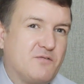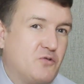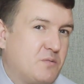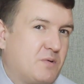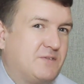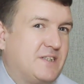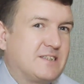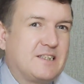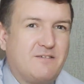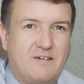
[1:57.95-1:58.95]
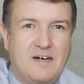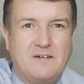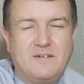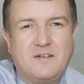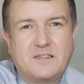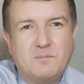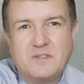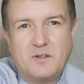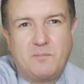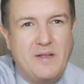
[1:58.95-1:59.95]
вроде бы все слова, э,
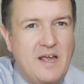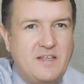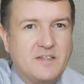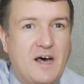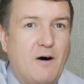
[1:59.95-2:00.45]
смысл понятен,